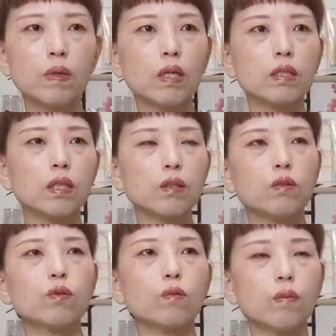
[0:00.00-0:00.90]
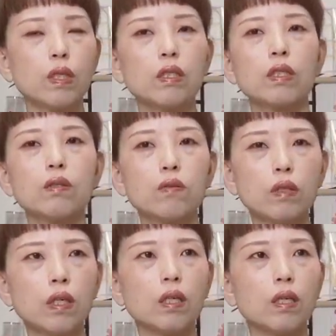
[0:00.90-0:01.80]
まあ絹と綿な
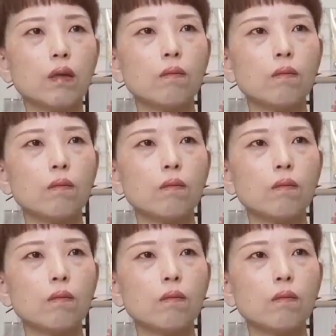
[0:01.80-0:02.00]
ので